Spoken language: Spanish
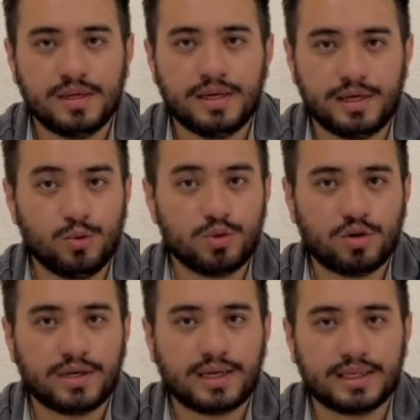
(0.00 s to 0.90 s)
En un
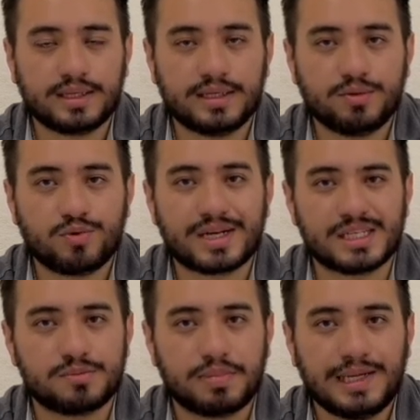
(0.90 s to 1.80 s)
token que tiene un
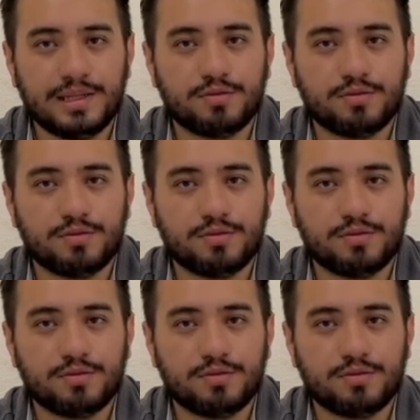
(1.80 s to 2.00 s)
respaldo